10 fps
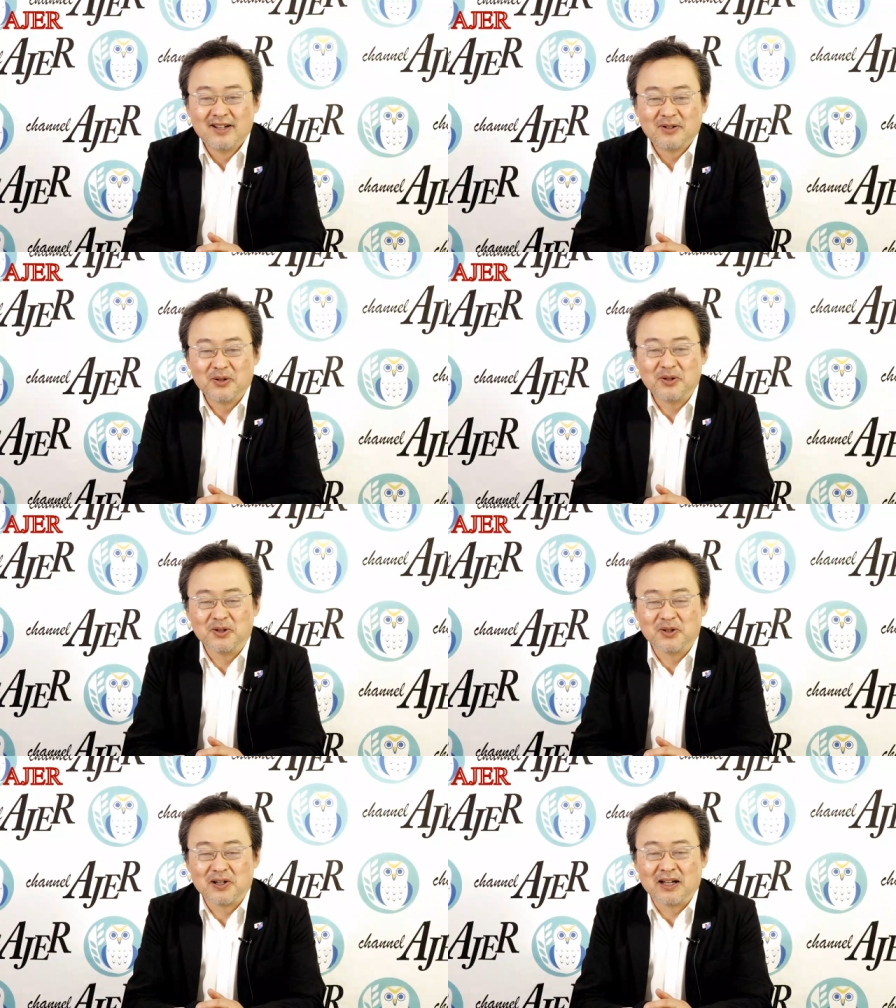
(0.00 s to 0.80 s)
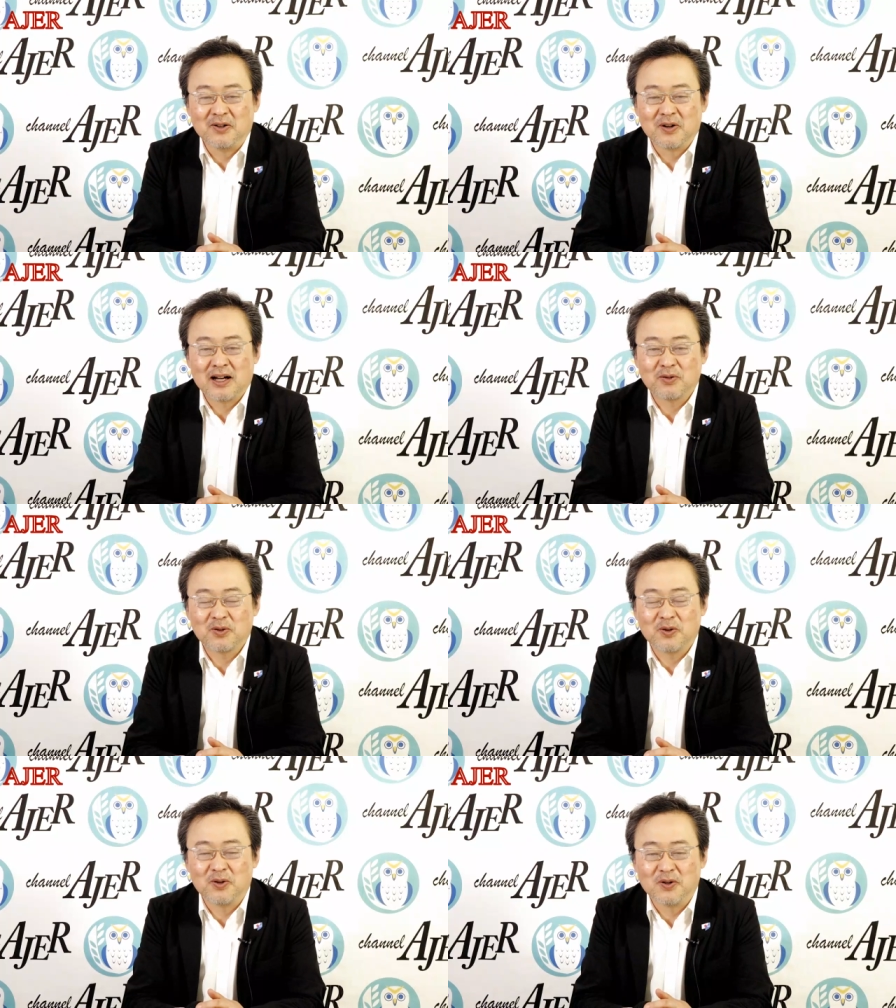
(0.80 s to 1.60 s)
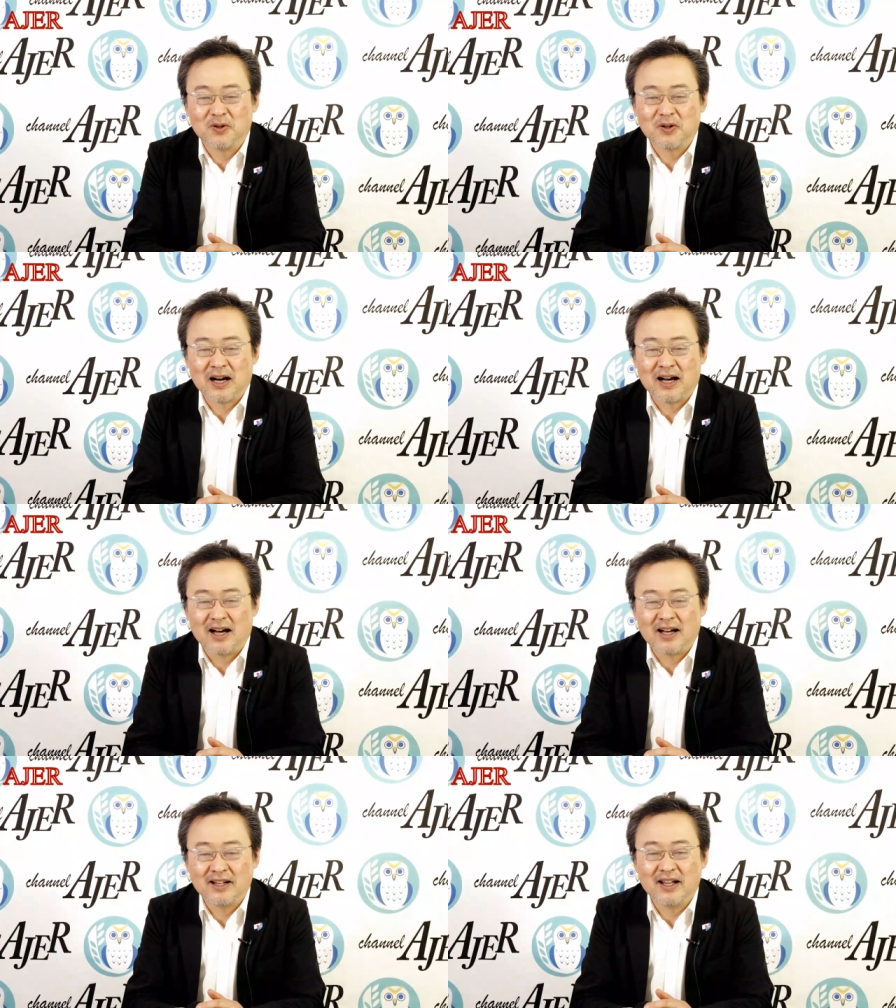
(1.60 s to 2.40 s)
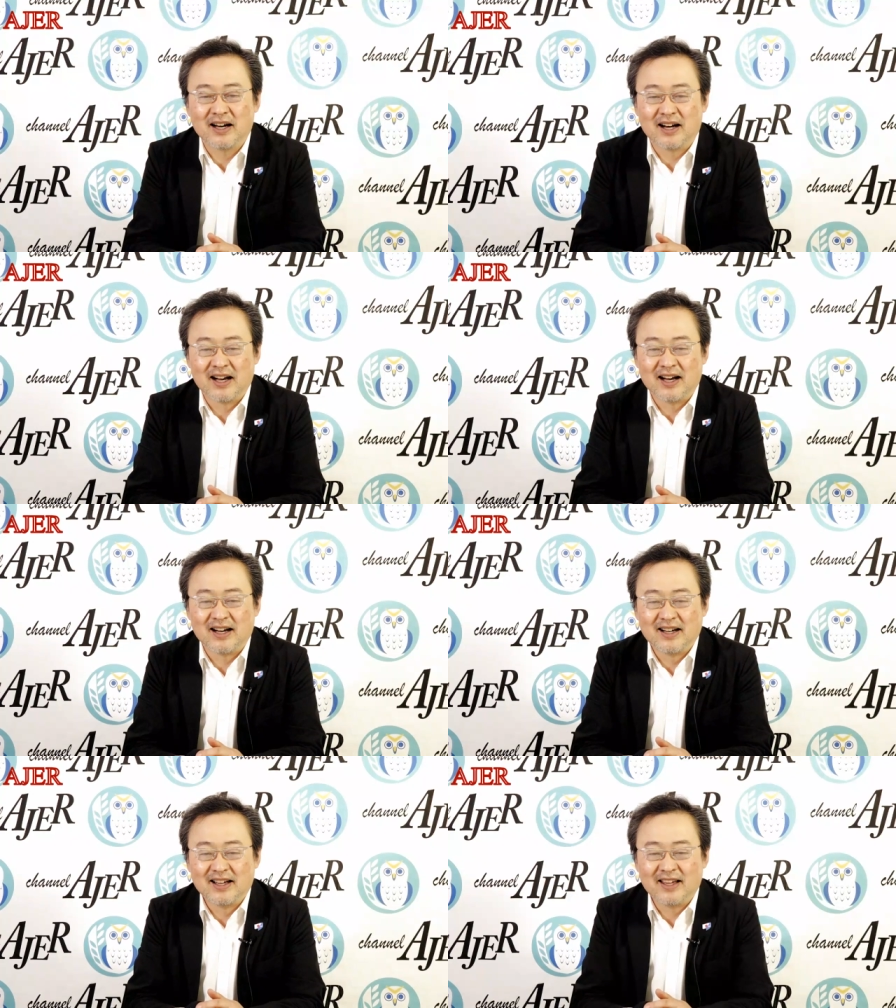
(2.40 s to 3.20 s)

というあの葛藤がありながら、